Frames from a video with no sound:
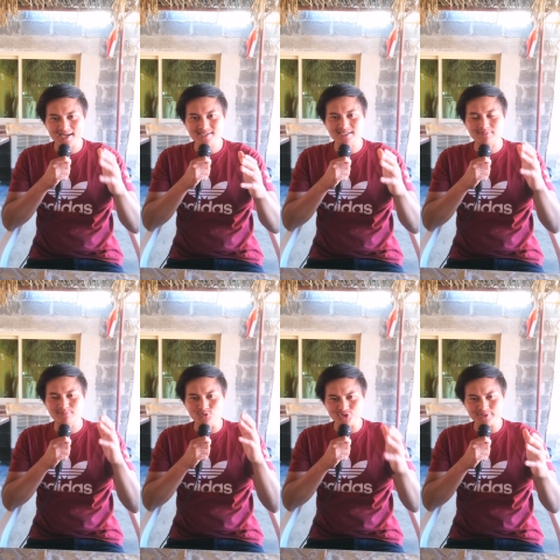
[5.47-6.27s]
nasa
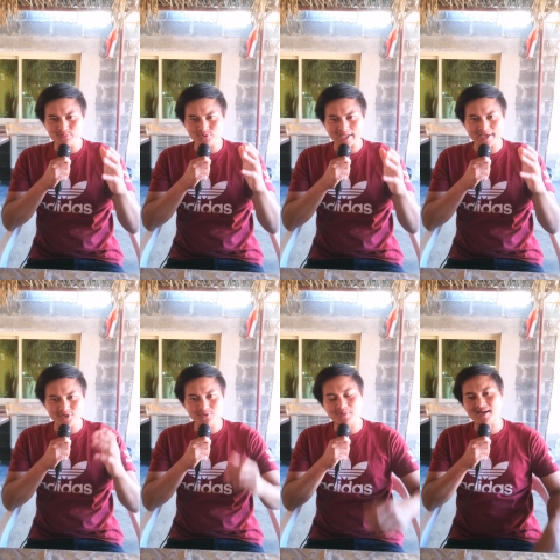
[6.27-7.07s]
mabuti po
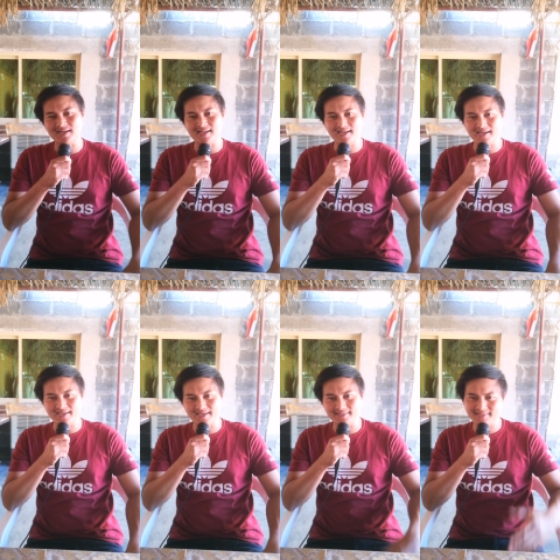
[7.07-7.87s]
tayong mga
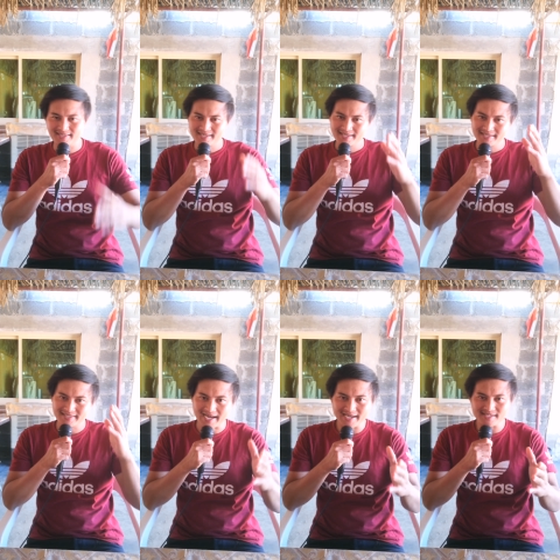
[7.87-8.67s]
kalagayan
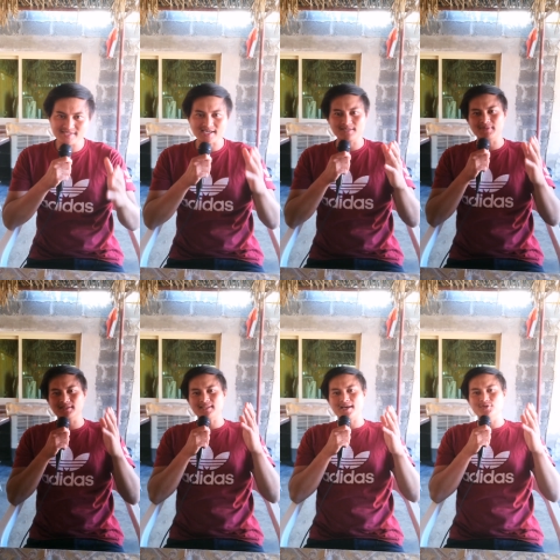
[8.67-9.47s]
kahit saan
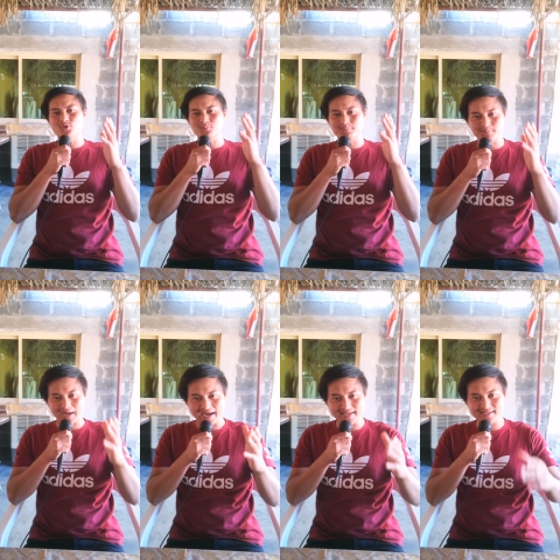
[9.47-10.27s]
man tayong
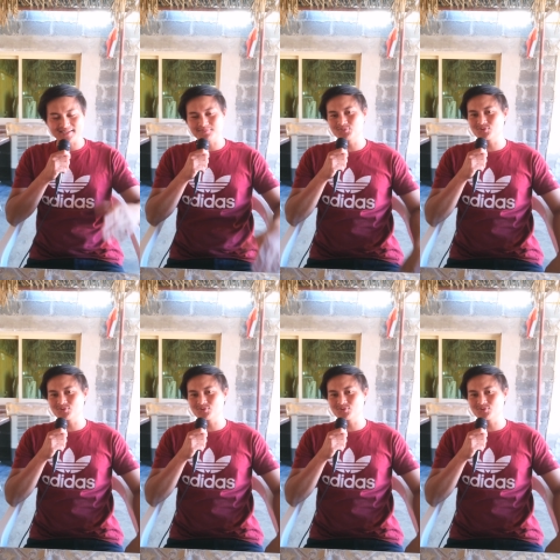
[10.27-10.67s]
panig ng